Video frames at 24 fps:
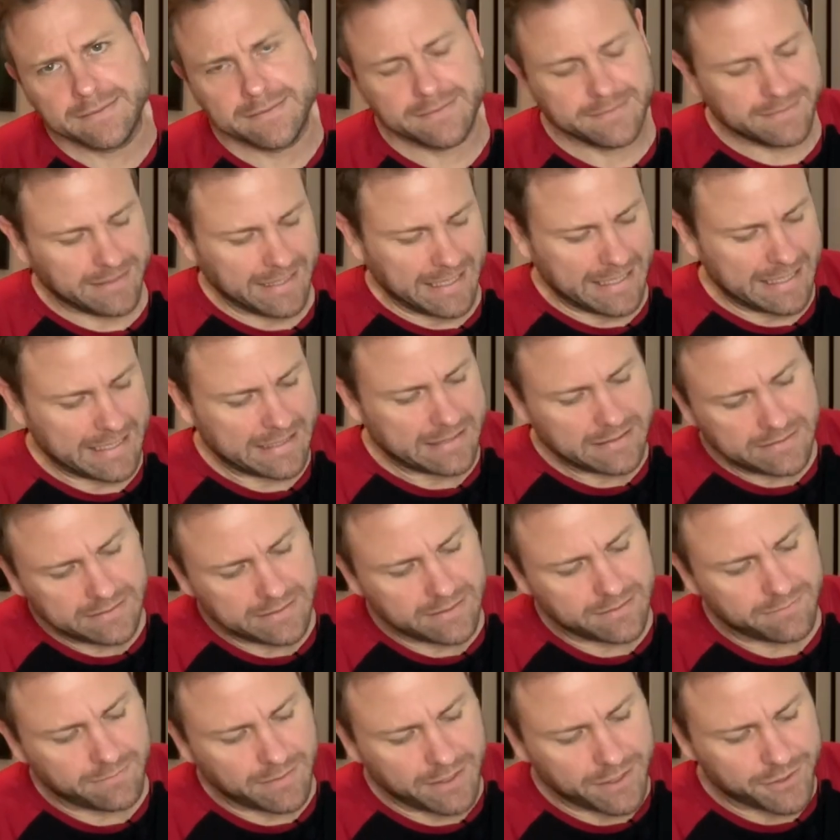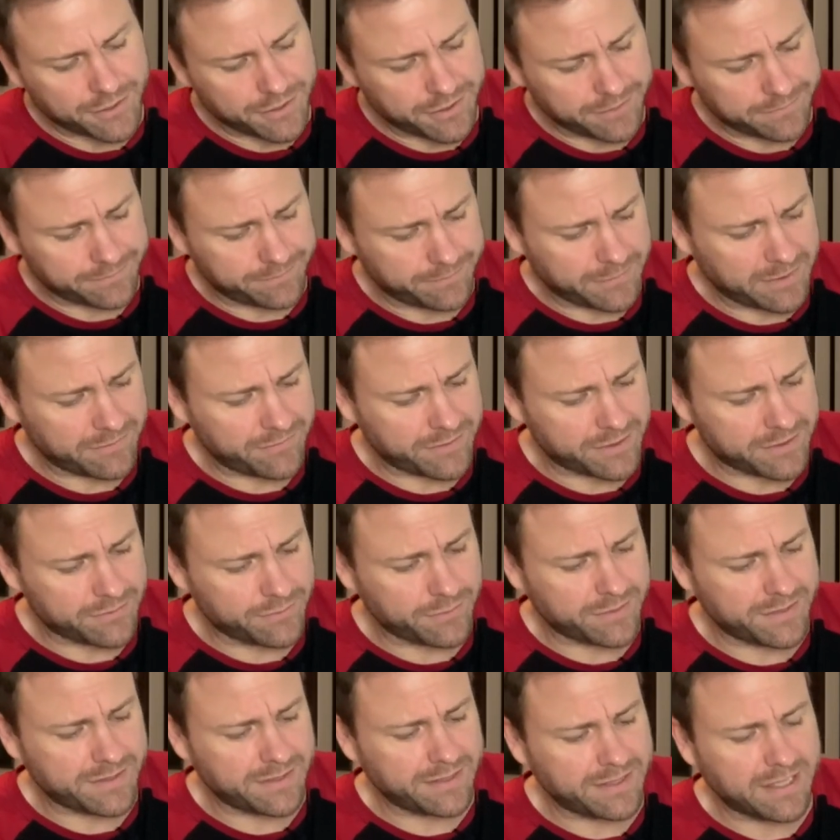ja, ich weiß schon, man
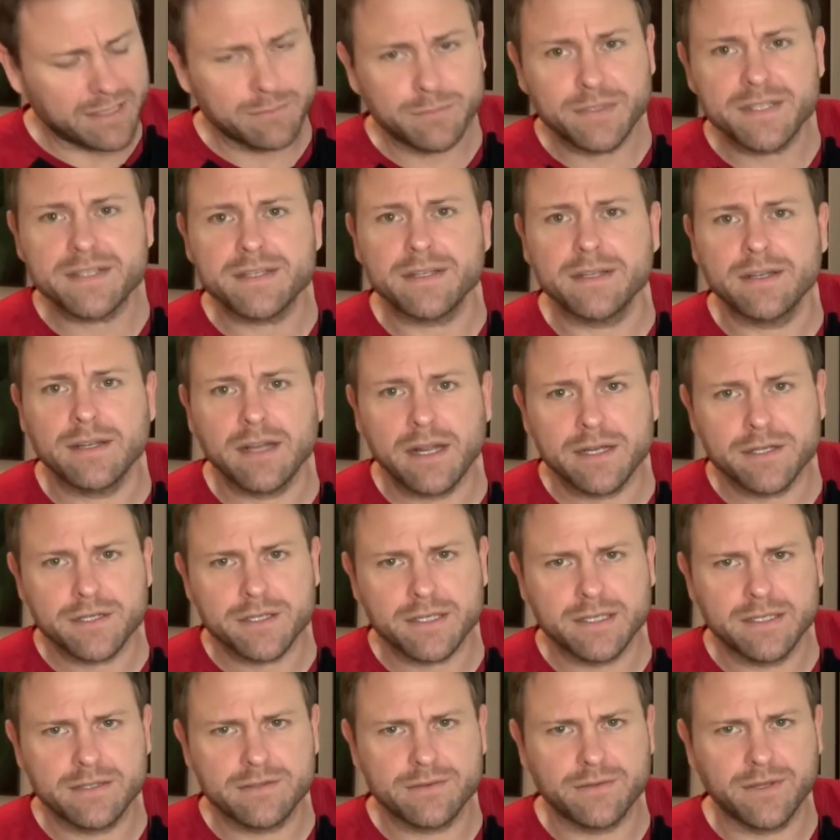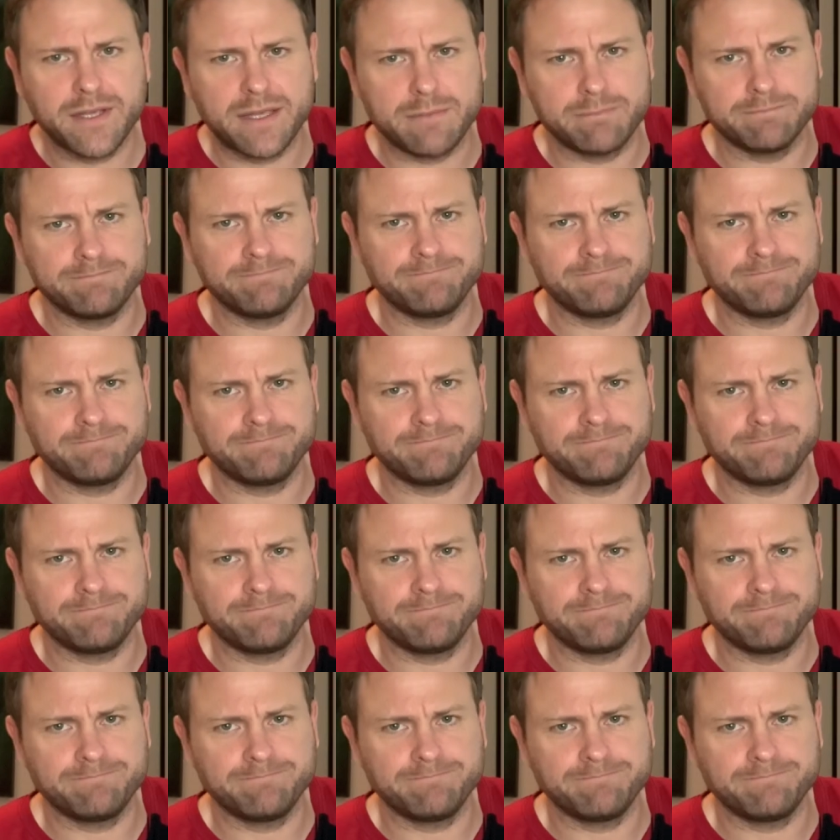versucht sich da ein bisschen einen Anstrich zu geben.